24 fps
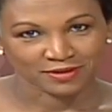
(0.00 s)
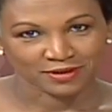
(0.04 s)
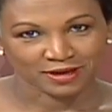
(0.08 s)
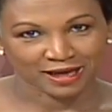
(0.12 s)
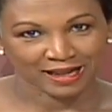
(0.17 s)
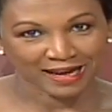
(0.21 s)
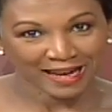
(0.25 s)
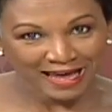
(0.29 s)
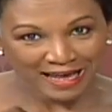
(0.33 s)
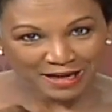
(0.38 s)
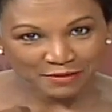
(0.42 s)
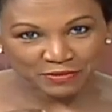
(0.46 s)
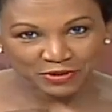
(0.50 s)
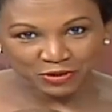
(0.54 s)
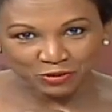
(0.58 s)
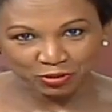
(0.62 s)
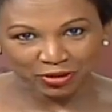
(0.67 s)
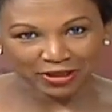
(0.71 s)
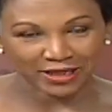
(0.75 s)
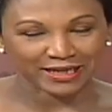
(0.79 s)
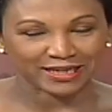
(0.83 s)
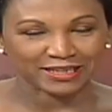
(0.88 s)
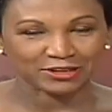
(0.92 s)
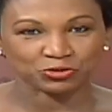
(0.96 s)
Al
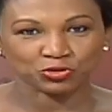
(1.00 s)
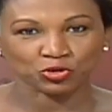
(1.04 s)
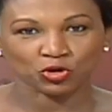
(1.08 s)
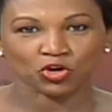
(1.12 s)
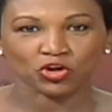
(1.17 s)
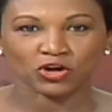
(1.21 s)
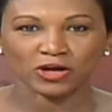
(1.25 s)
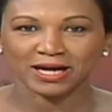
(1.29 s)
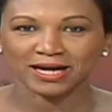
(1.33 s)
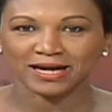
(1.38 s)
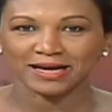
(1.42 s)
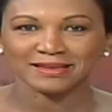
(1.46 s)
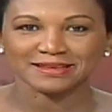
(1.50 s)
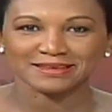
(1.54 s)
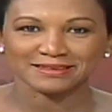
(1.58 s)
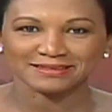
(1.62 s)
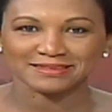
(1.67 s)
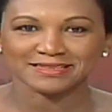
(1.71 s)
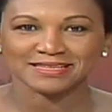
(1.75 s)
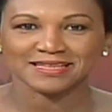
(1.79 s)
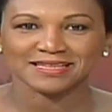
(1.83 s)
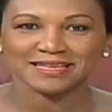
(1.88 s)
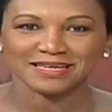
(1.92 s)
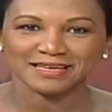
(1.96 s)
árbitro, el que le toca
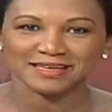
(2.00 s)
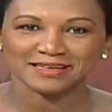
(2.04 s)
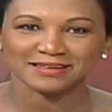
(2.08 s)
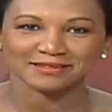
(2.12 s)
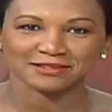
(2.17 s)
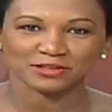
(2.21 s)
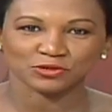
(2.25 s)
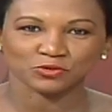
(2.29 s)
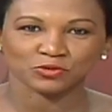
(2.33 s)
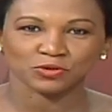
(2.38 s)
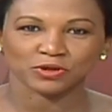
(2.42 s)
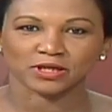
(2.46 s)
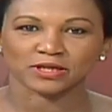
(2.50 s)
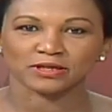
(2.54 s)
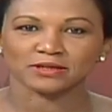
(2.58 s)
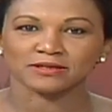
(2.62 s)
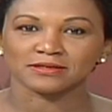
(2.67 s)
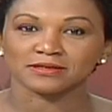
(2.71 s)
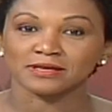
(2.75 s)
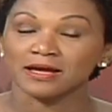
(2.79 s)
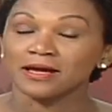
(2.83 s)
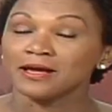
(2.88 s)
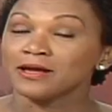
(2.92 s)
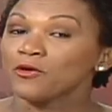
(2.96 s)
decidir si tú ganas,
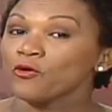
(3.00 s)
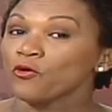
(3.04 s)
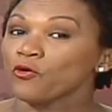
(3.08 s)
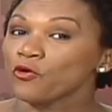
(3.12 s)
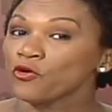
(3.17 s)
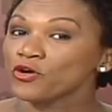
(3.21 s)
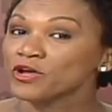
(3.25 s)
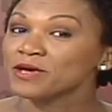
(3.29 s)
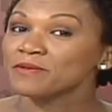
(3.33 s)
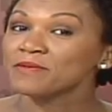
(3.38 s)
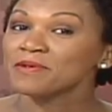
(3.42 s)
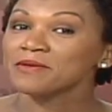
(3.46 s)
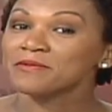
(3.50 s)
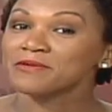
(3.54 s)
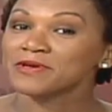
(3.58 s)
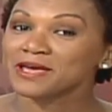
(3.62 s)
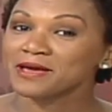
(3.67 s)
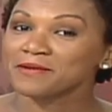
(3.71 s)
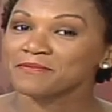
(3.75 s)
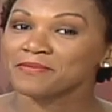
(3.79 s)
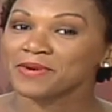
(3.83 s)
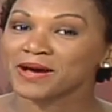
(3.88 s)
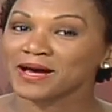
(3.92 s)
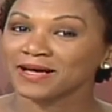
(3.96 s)
dice, óyeme
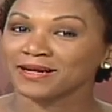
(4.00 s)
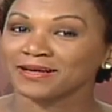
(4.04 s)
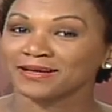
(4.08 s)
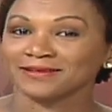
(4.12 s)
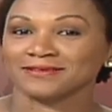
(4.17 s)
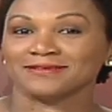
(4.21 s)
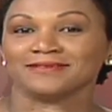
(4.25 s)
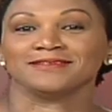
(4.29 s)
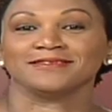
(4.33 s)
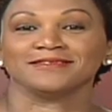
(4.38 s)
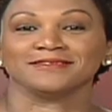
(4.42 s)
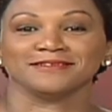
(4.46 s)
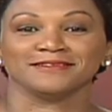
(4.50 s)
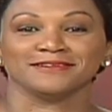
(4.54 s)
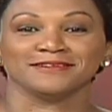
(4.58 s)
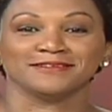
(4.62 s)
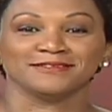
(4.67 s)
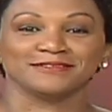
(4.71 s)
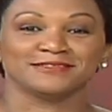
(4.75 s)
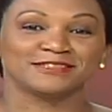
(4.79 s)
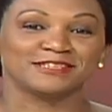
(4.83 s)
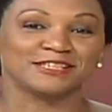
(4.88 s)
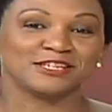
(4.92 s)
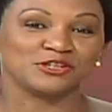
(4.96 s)
bien, pana,
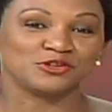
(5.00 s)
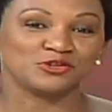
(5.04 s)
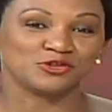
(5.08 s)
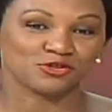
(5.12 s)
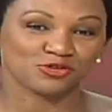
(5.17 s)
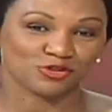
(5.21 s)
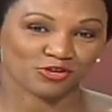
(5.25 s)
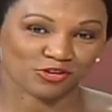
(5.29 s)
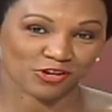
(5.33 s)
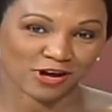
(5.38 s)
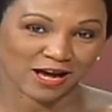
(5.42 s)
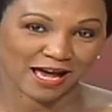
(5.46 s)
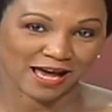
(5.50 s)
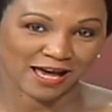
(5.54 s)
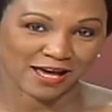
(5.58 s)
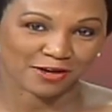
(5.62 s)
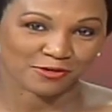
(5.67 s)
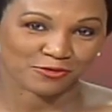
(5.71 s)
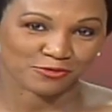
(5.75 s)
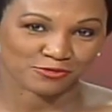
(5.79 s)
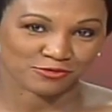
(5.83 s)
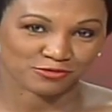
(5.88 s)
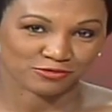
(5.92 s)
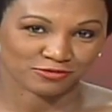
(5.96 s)
si yo
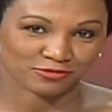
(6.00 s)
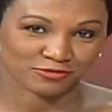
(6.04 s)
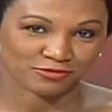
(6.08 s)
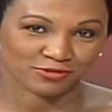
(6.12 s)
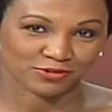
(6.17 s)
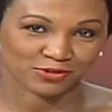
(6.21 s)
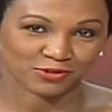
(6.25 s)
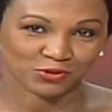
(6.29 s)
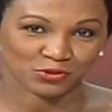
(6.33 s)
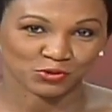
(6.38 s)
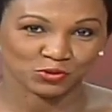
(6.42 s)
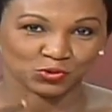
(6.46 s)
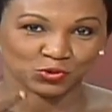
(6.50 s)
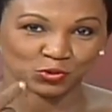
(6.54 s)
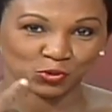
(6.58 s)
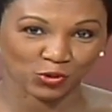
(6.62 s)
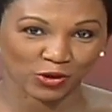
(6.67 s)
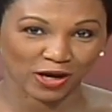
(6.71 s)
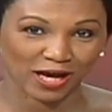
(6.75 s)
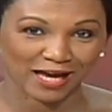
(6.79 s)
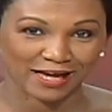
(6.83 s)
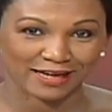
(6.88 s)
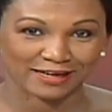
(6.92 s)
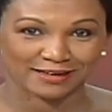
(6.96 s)
gano, tú
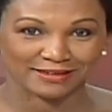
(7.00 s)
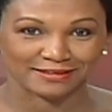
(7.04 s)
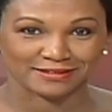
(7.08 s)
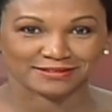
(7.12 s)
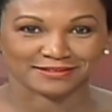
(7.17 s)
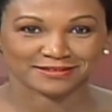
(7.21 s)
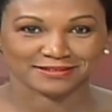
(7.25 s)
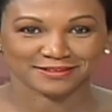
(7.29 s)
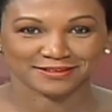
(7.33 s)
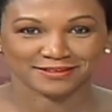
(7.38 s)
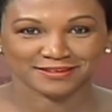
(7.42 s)
ganas.